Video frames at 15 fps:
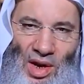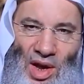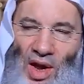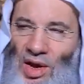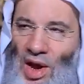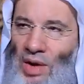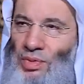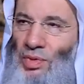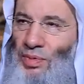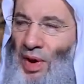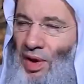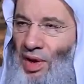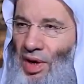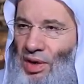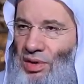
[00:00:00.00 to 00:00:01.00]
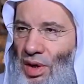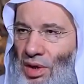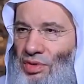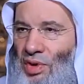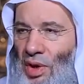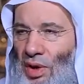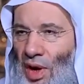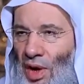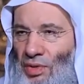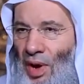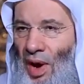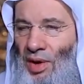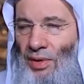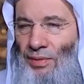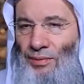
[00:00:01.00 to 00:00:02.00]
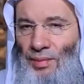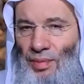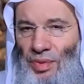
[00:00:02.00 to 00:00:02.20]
كان ابو بكر رضي الله عنه